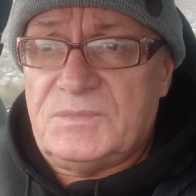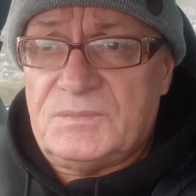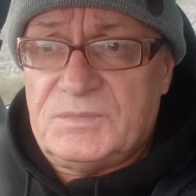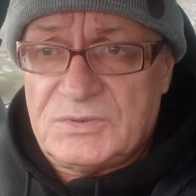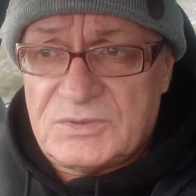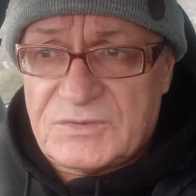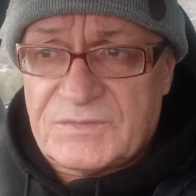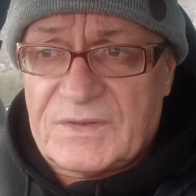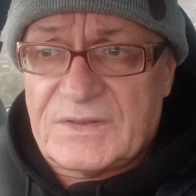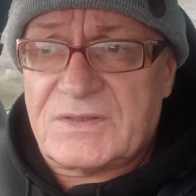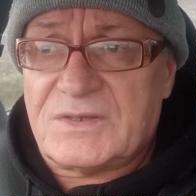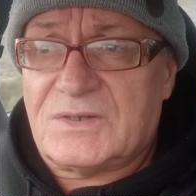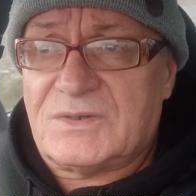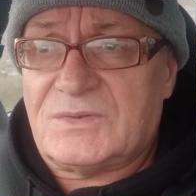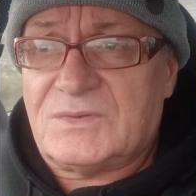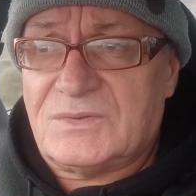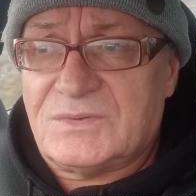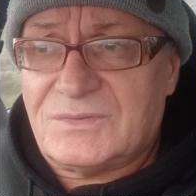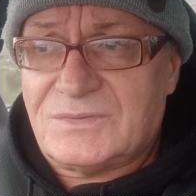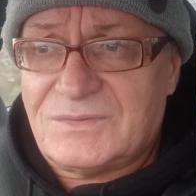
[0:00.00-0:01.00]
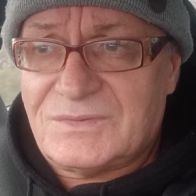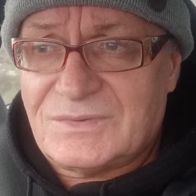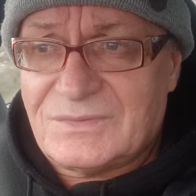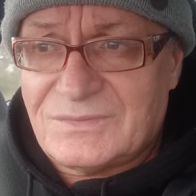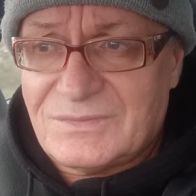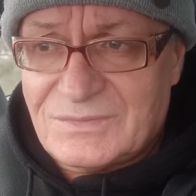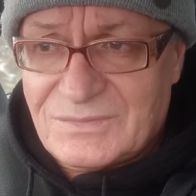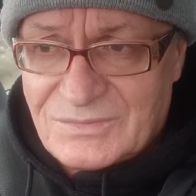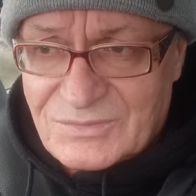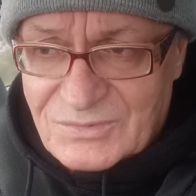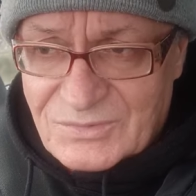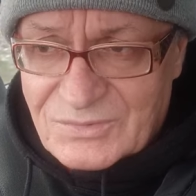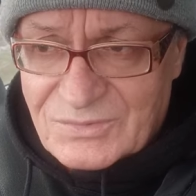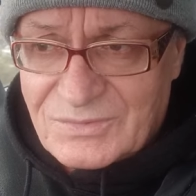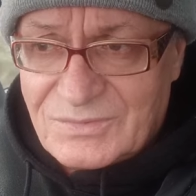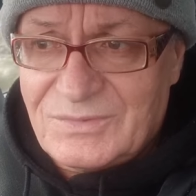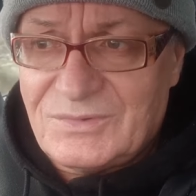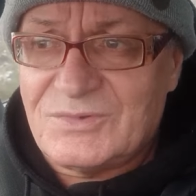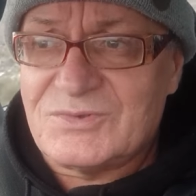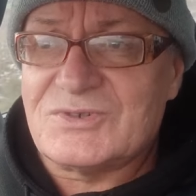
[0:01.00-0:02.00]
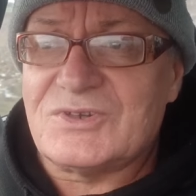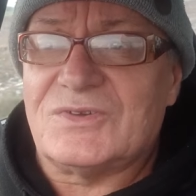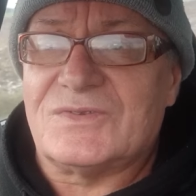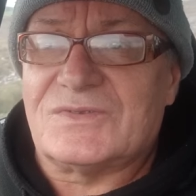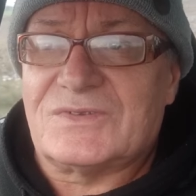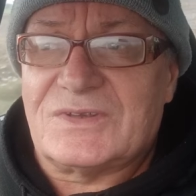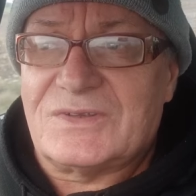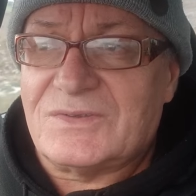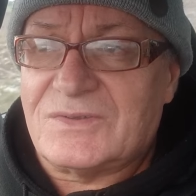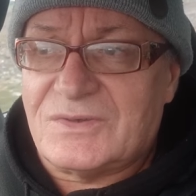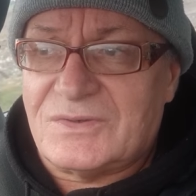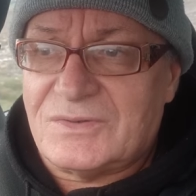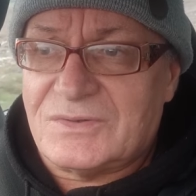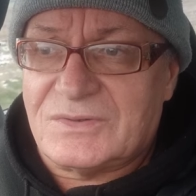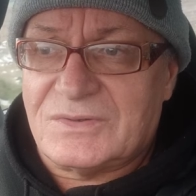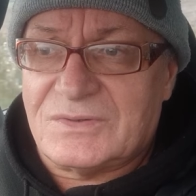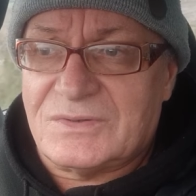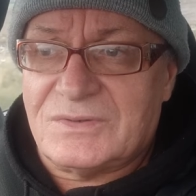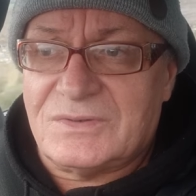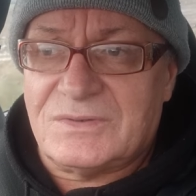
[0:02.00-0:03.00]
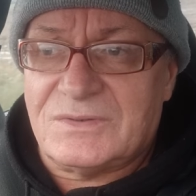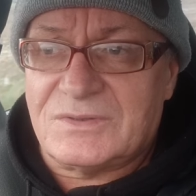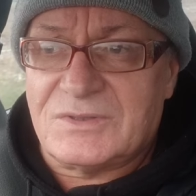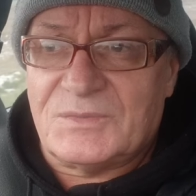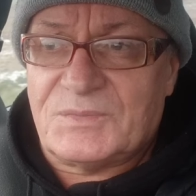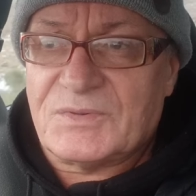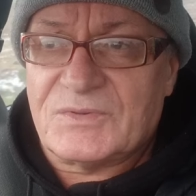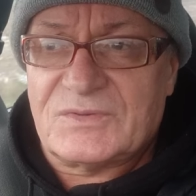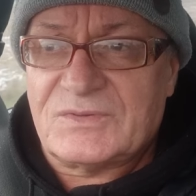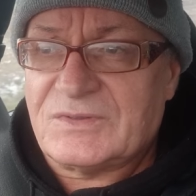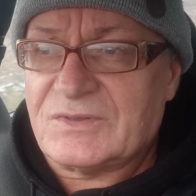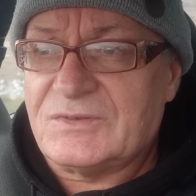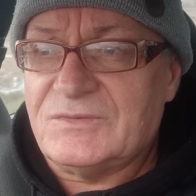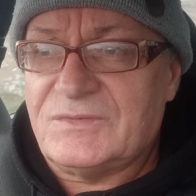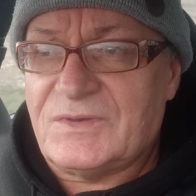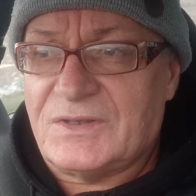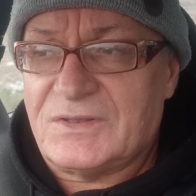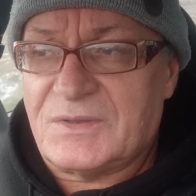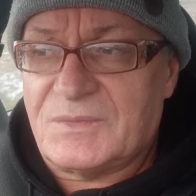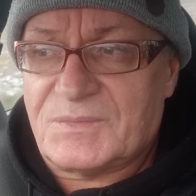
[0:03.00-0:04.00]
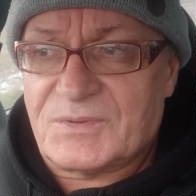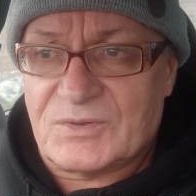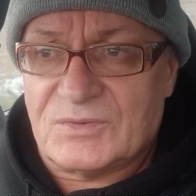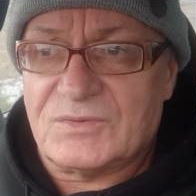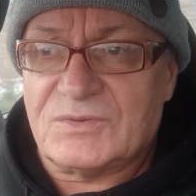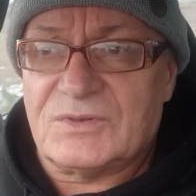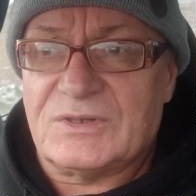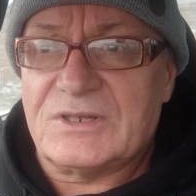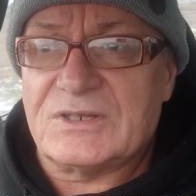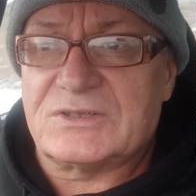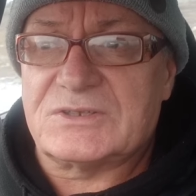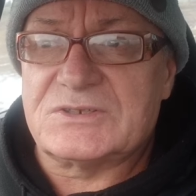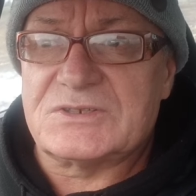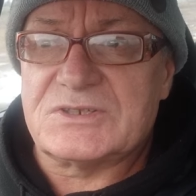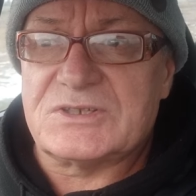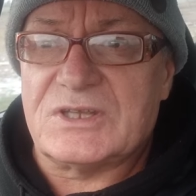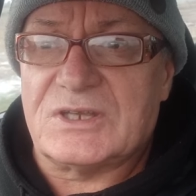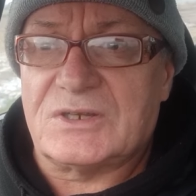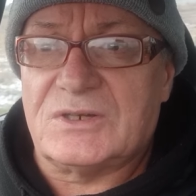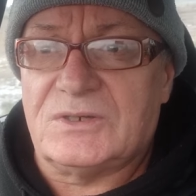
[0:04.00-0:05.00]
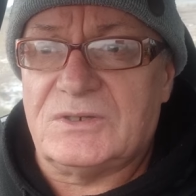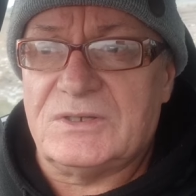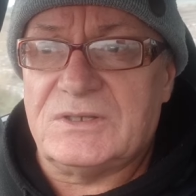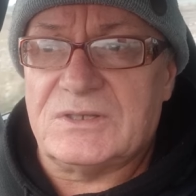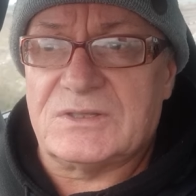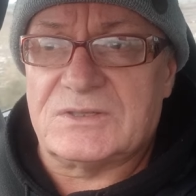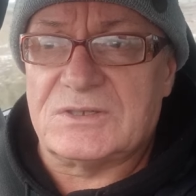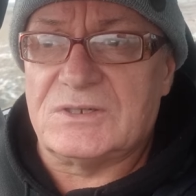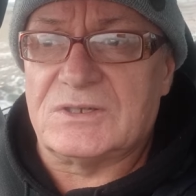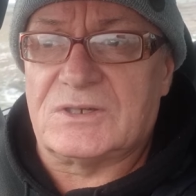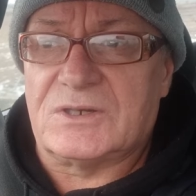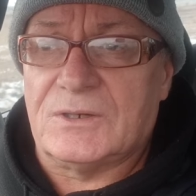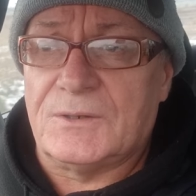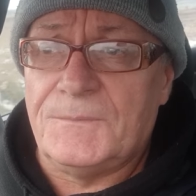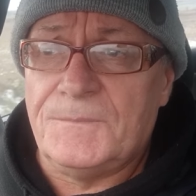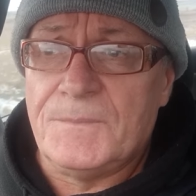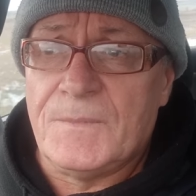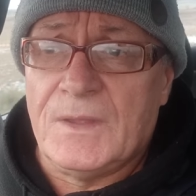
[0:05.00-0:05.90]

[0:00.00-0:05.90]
budowania urządzeń do, do pozyskiwania prądu elektrycznego i nie tylko.